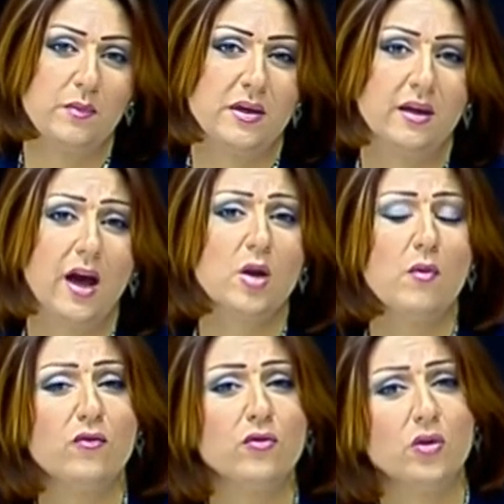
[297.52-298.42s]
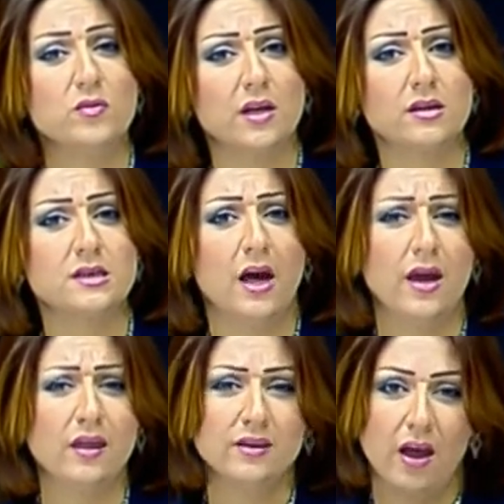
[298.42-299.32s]
به كان المفروض انه وزاره الصحه
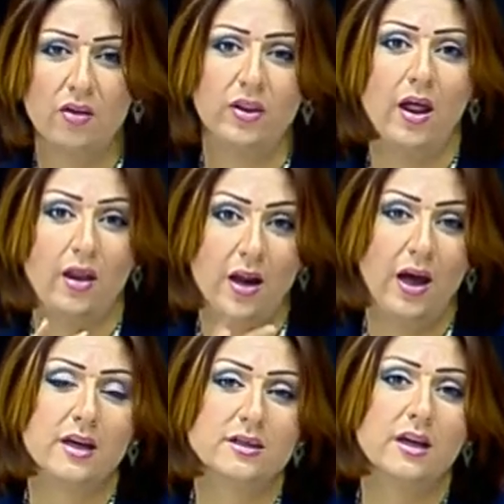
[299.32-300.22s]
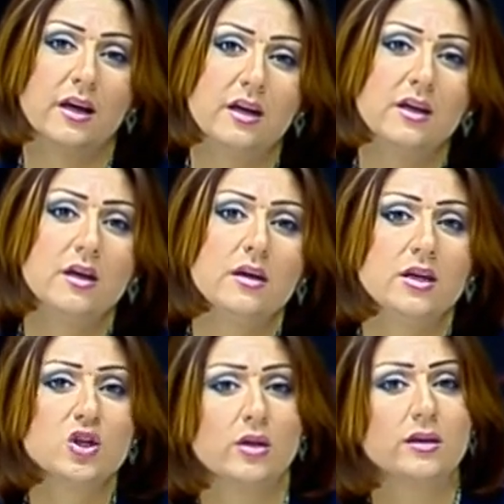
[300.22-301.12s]
ايضا تاخذ على عاتقها
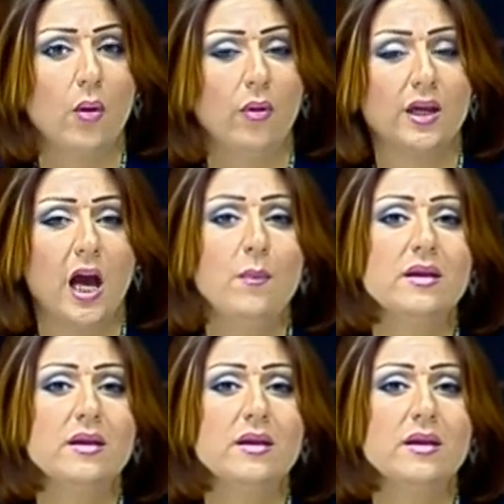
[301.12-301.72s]
نشر التوعيه قبل